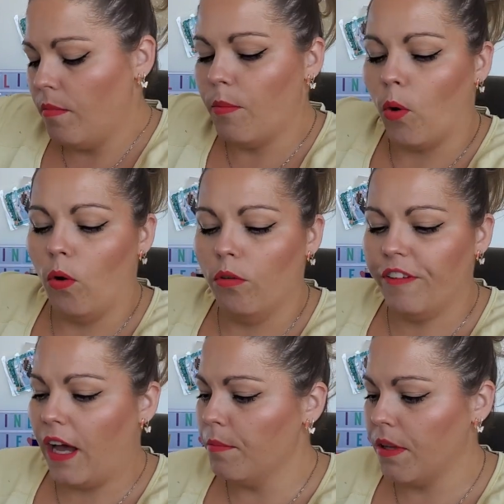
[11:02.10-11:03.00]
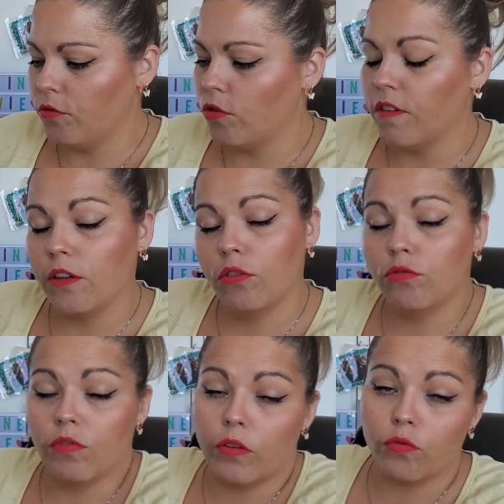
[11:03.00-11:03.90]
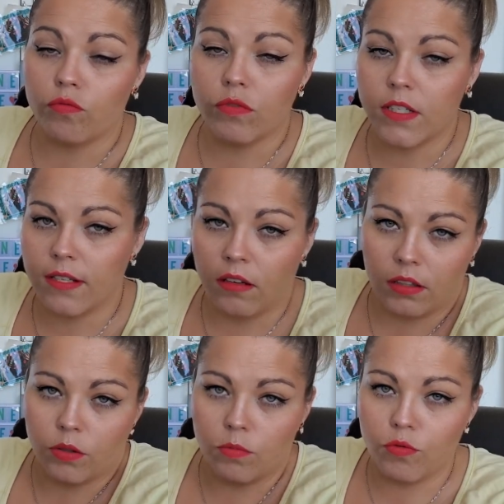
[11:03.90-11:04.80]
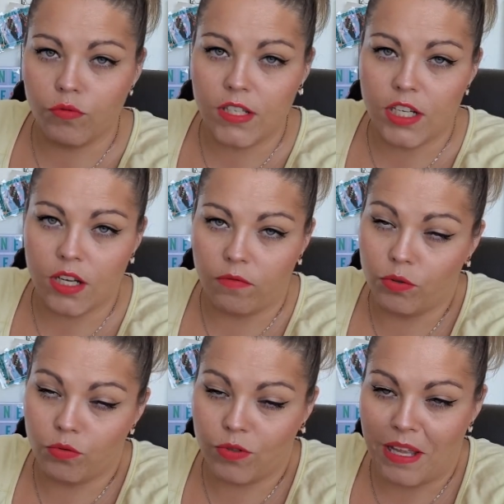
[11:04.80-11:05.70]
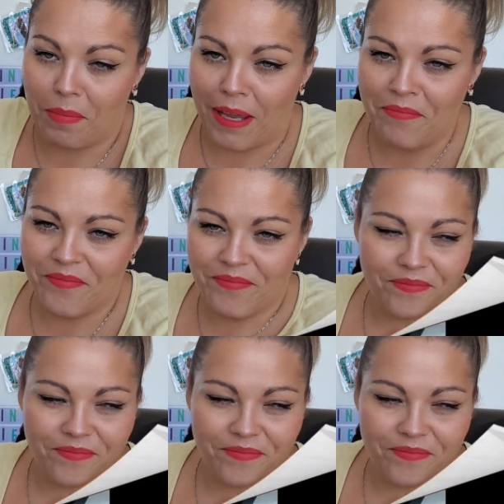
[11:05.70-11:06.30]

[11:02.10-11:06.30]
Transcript: Mais bon, on verra bien ce que ça donne. De toute façon, je vous dis ça, hein, comme je vous dis à chaque fois, tout de suite après.